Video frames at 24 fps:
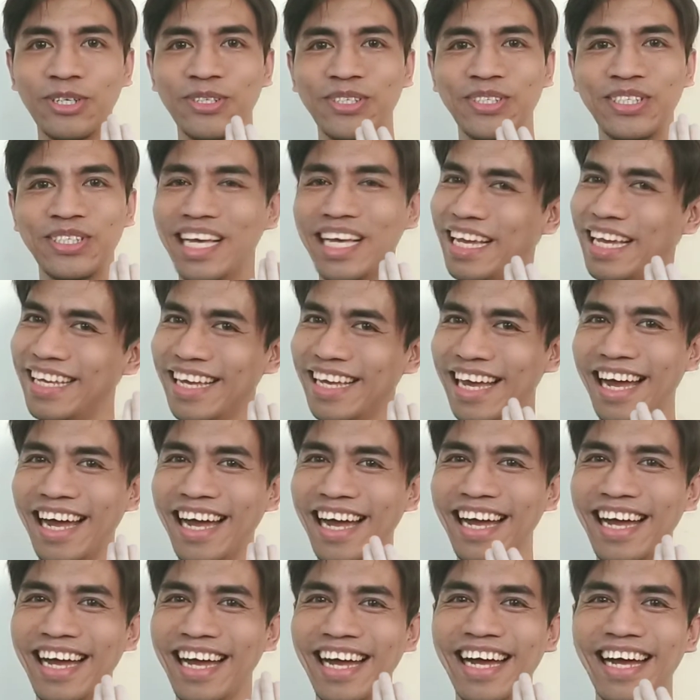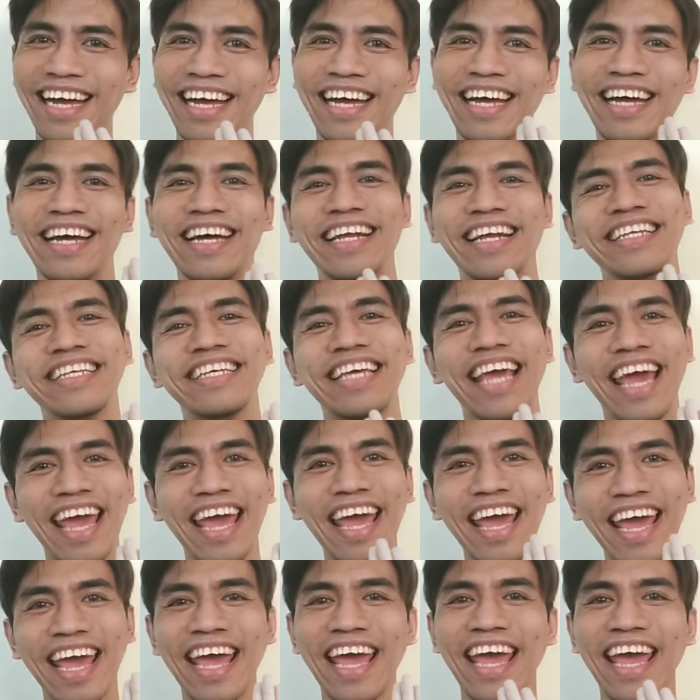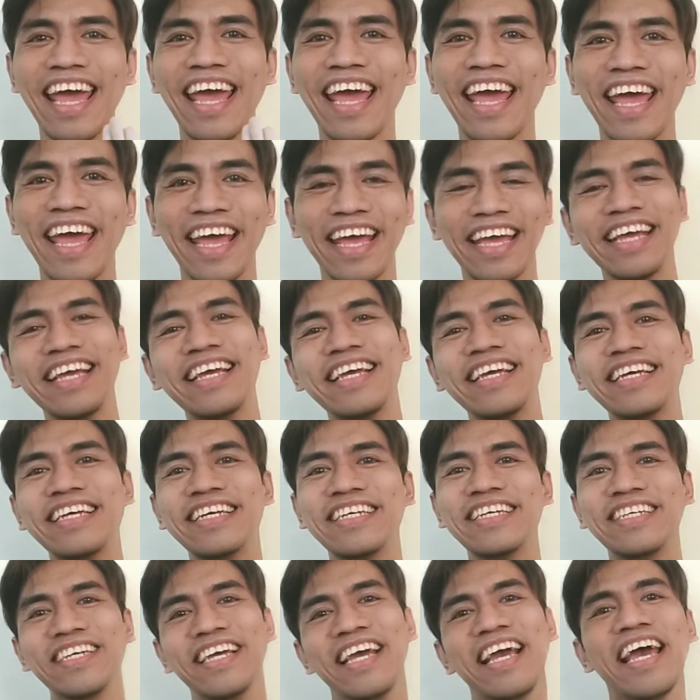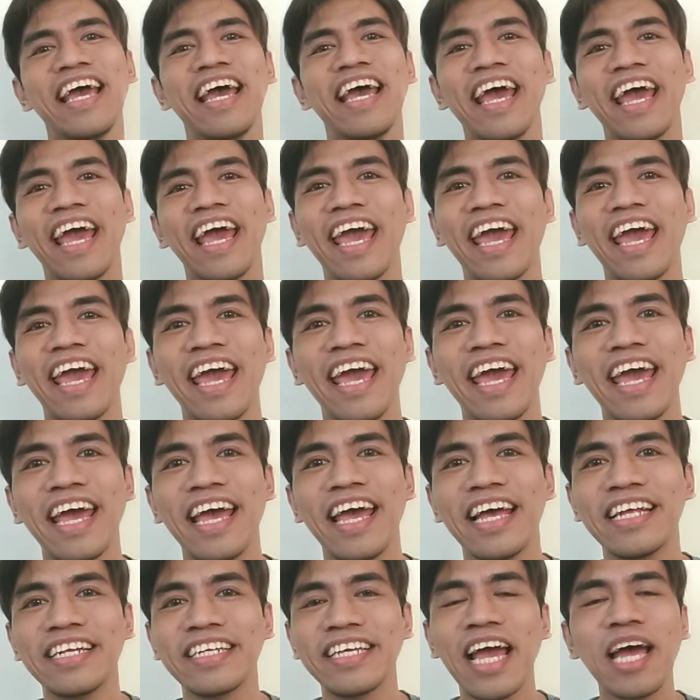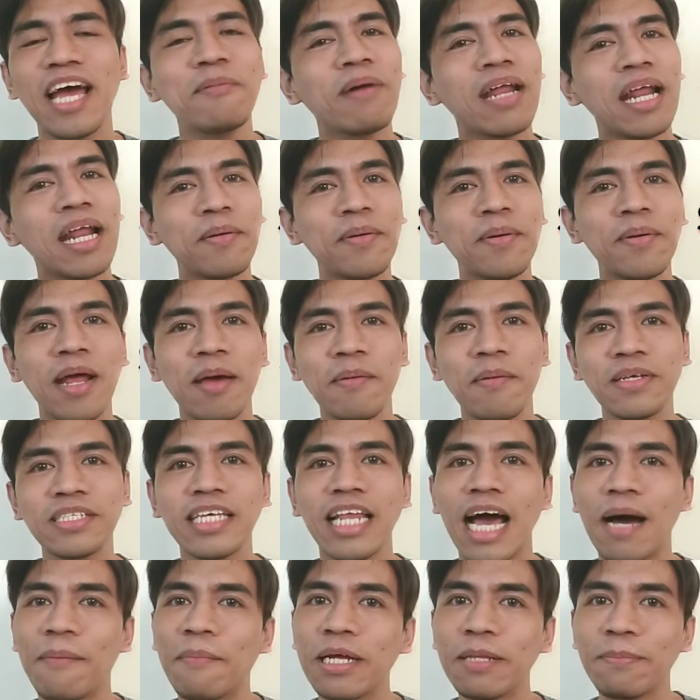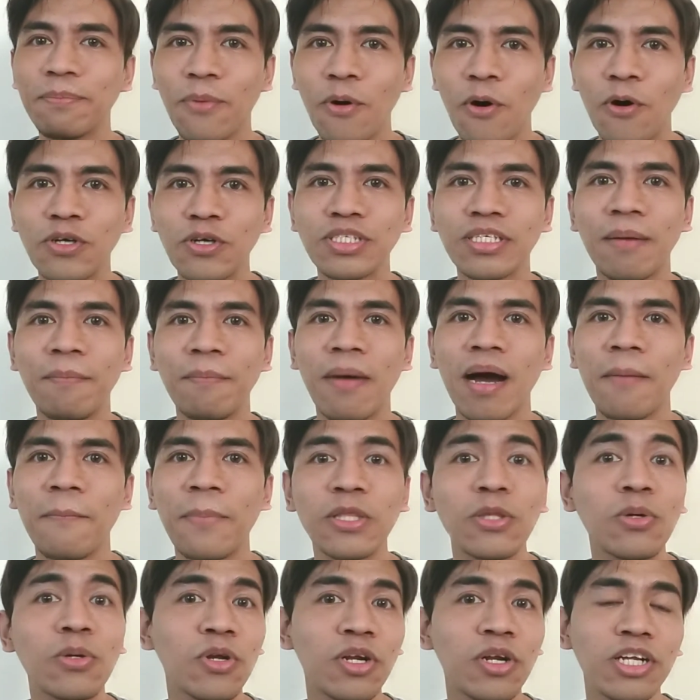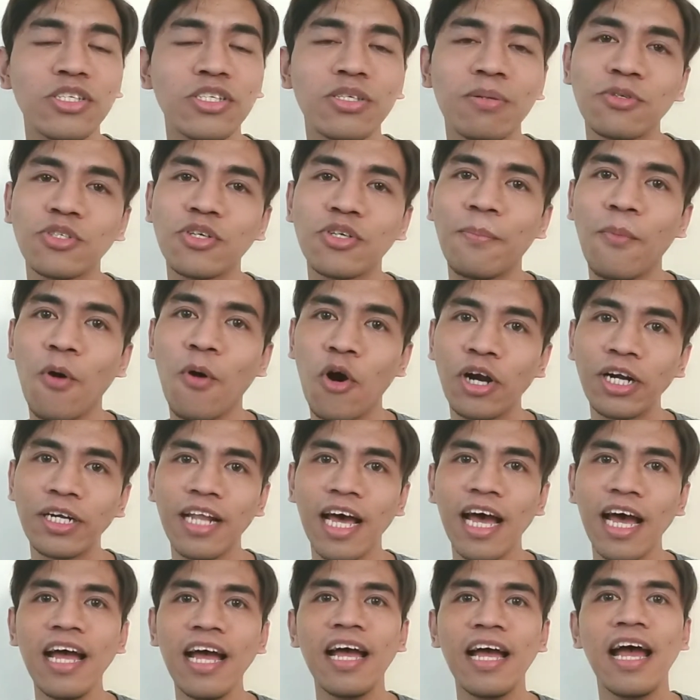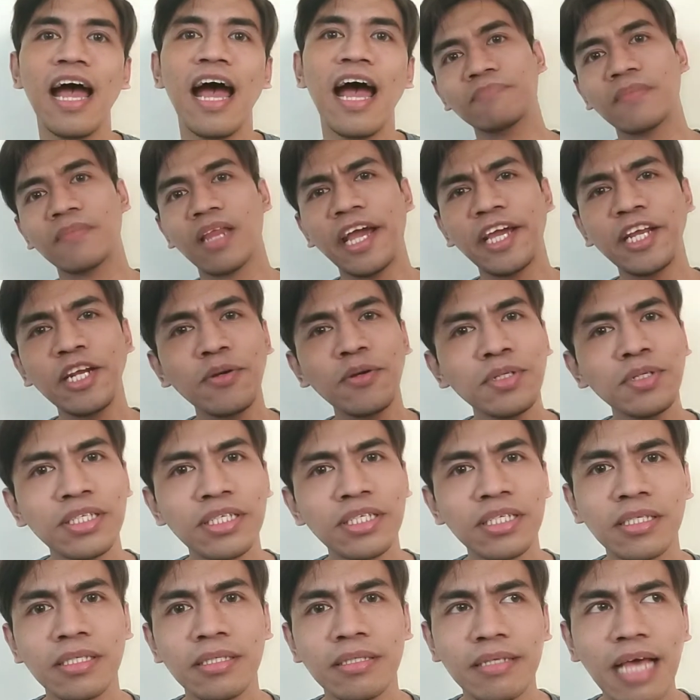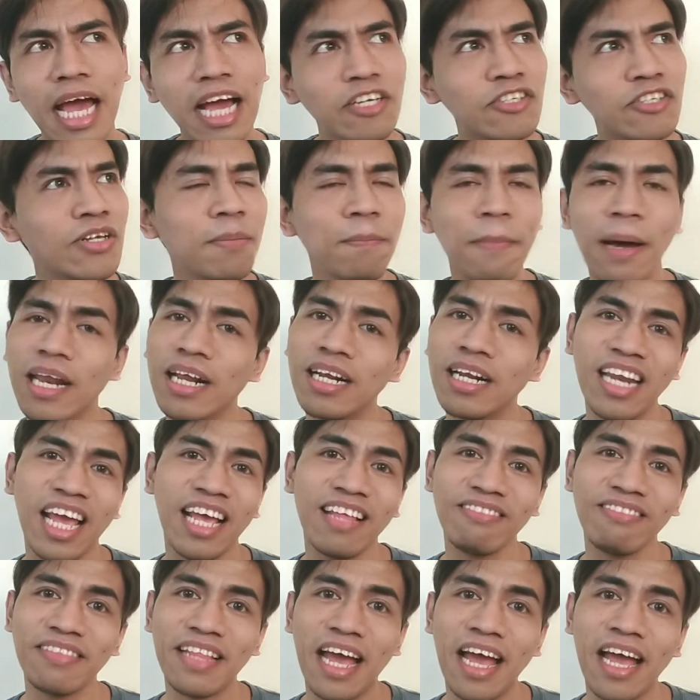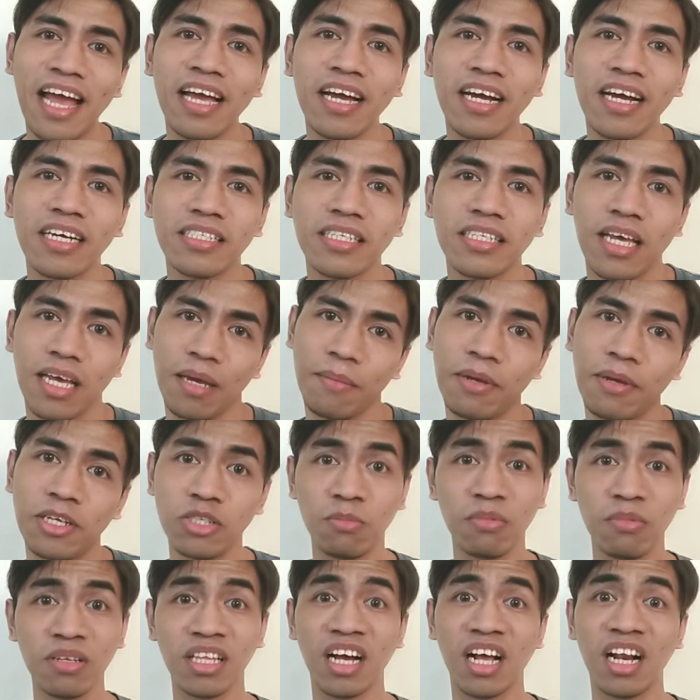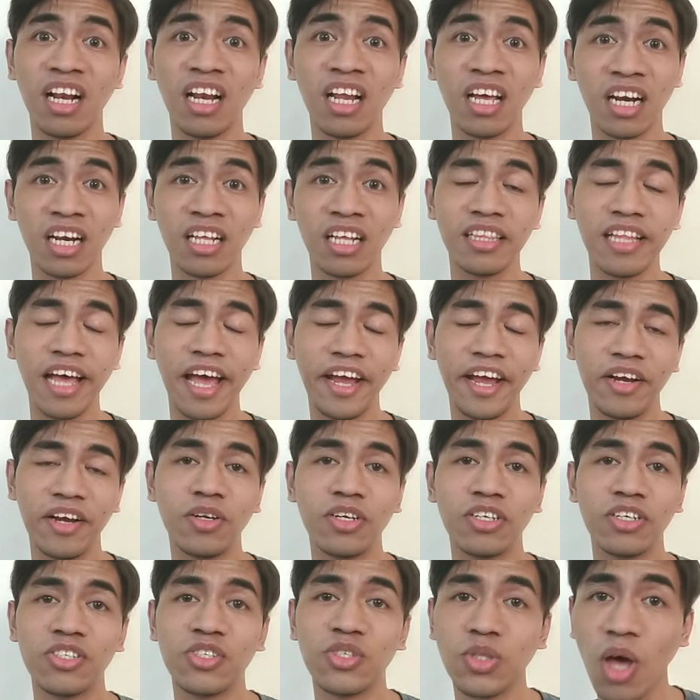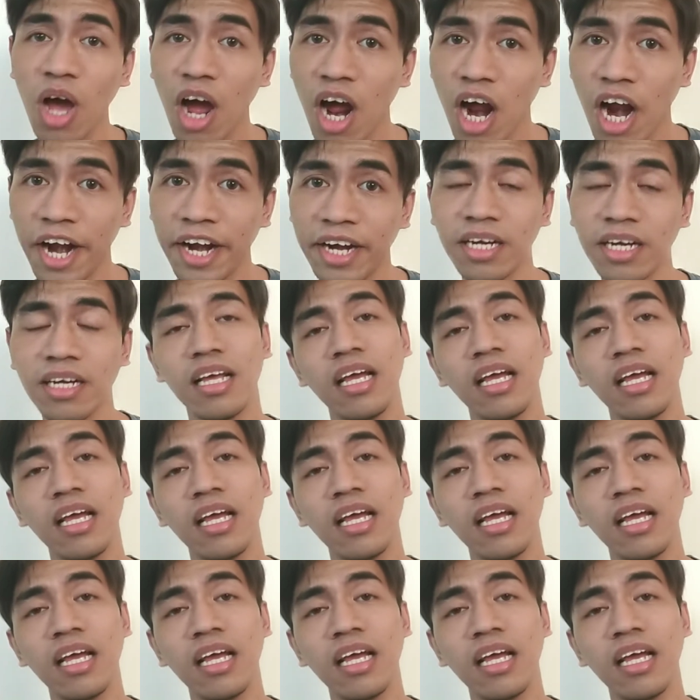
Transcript: Wow! And yan, maraming maraming salamat po sa mga patuloy na sumusuporta. I know it's actually parang late na kasi medyo matagal na rin tayong nag-start.